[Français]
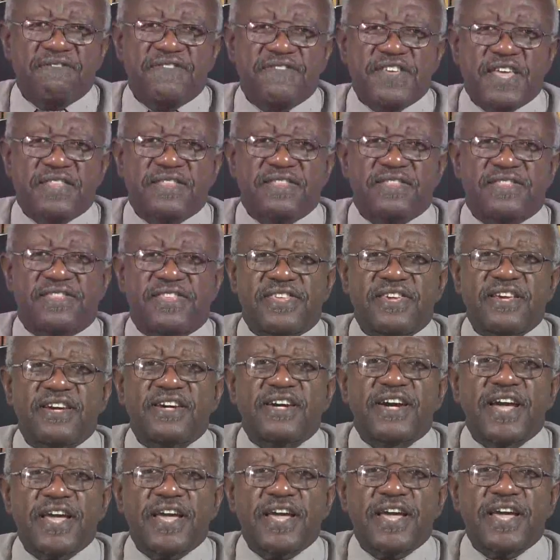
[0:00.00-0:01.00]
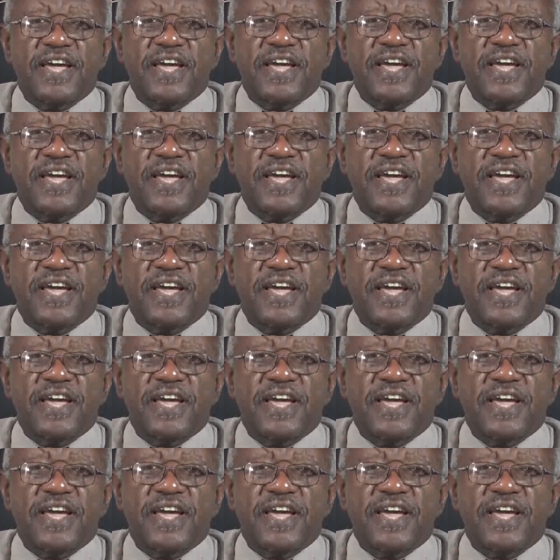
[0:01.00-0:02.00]
viennent directement du
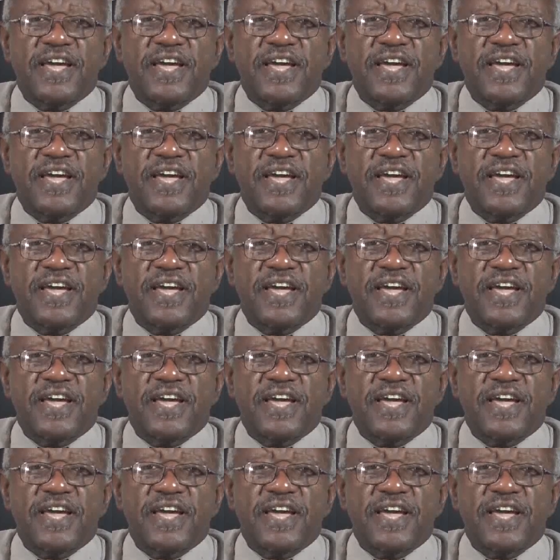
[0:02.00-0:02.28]
judaïsme